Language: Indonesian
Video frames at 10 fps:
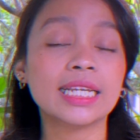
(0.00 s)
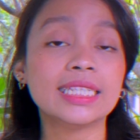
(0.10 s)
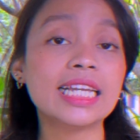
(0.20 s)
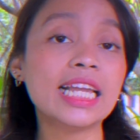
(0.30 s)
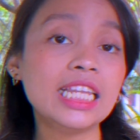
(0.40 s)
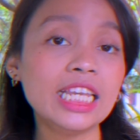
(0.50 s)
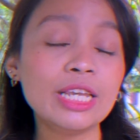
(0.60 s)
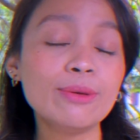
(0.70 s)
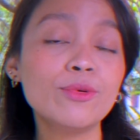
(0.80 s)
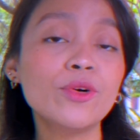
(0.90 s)

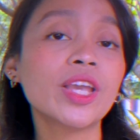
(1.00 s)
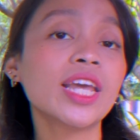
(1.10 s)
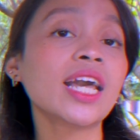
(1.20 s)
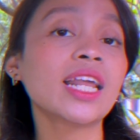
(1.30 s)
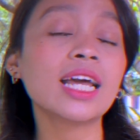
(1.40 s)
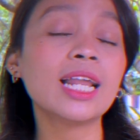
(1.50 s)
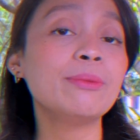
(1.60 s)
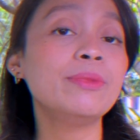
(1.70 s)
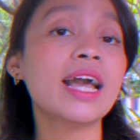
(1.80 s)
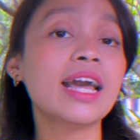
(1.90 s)
Jadi mungkin karena
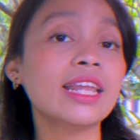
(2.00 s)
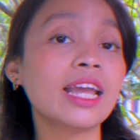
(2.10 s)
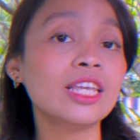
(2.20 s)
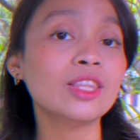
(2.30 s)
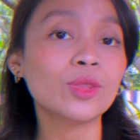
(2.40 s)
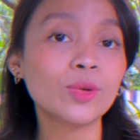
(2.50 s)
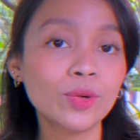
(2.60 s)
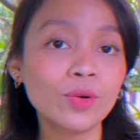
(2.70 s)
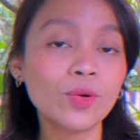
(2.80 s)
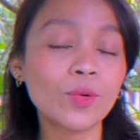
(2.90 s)
kelebihannya itu
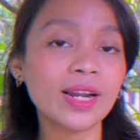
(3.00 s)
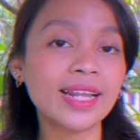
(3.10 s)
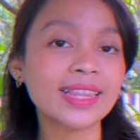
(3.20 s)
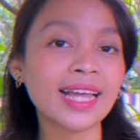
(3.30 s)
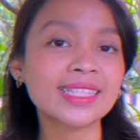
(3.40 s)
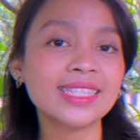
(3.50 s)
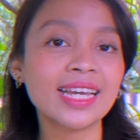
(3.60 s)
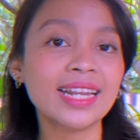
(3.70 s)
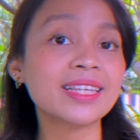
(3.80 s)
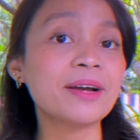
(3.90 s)

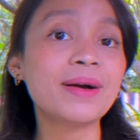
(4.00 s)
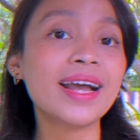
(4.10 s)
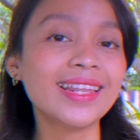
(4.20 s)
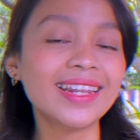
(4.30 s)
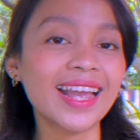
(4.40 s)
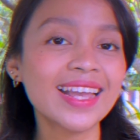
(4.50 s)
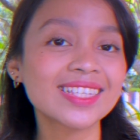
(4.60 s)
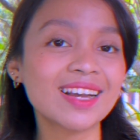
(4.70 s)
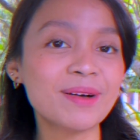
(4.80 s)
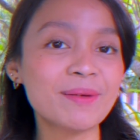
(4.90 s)
kualitasnya disamain deh
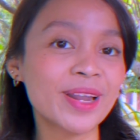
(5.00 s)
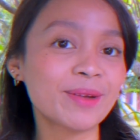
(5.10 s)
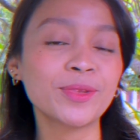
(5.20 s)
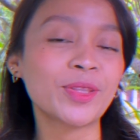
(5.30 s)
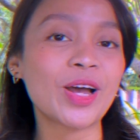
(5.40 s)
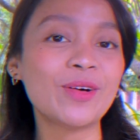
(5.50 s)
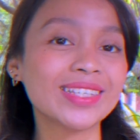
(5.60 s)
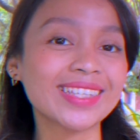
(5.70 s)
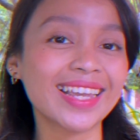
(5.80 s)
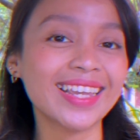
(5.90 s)
sama merek motor
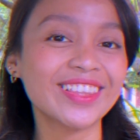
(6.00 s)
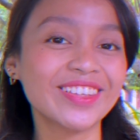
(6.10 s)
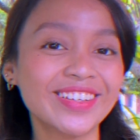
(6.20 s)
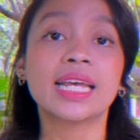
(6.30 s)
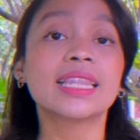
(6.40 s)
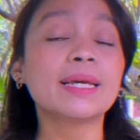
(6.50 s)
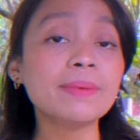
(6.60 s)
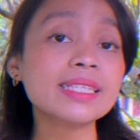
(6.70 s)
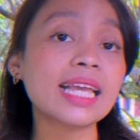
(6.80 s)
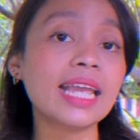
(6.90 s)
Kawasaki itu.
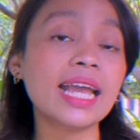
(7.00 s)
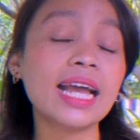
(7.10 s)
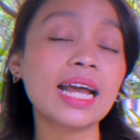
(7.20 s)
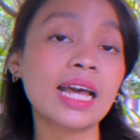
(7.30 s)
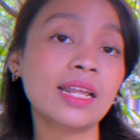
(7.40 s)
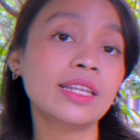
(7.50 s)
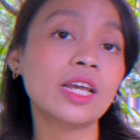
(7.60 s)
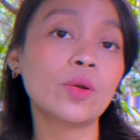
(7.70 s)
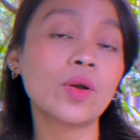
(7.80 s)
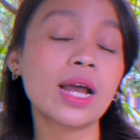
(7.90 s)
Tapi sayang
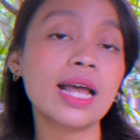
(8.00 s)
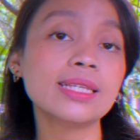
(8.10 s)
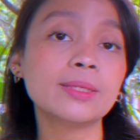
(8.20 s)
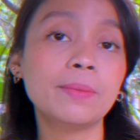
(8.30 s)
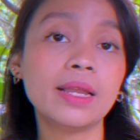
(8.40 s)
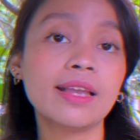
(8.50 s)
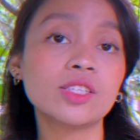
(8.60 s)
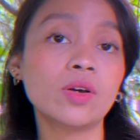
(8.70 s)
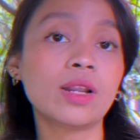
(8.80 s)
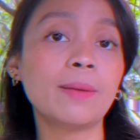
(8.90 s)
karirnya Roka sebagai
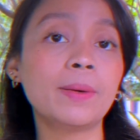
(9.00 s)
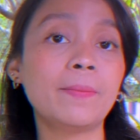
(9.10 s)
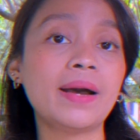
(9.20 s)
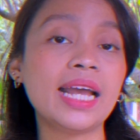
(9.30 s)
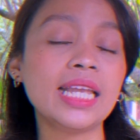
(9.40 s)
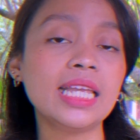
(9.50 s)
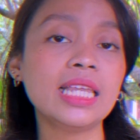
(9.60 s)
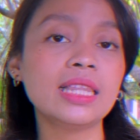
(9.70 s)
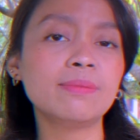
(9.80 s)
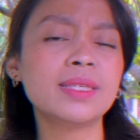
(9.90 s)
seorang
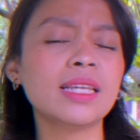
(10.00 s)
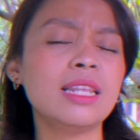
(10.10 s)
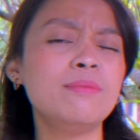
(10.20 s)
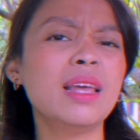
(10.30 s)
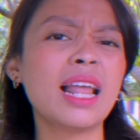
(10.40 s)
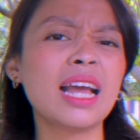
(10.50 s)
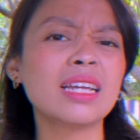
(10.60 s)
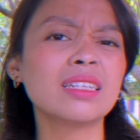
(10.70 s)
pemain bisa dibilang